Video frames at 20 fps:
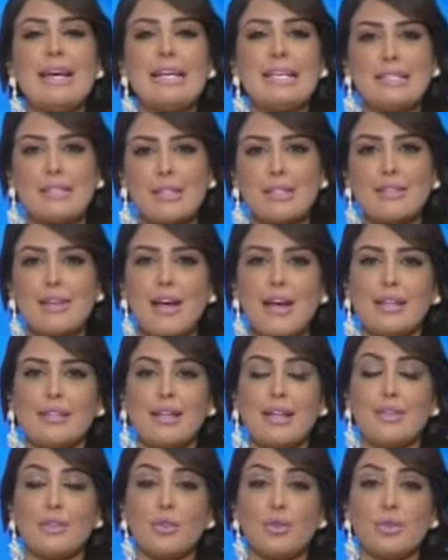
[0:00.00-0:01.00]

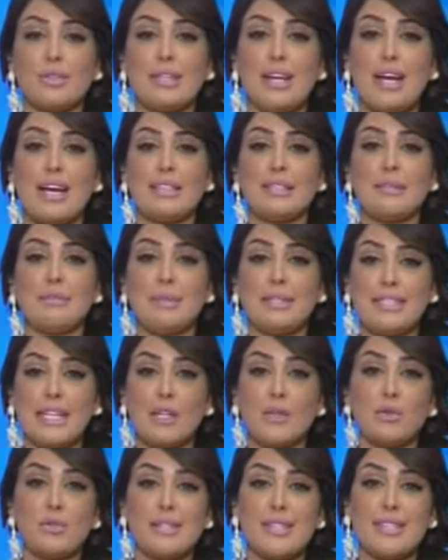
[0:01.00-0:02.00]
استطاعت أن تساعد
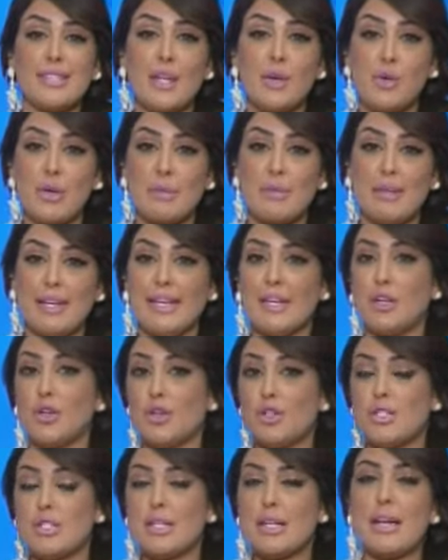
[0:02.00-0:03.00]
246
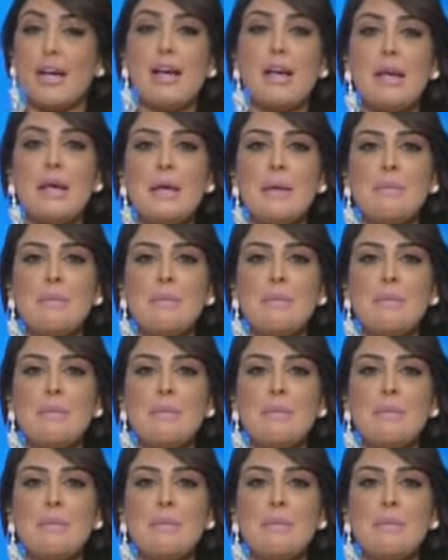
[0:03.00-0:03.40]
أسرة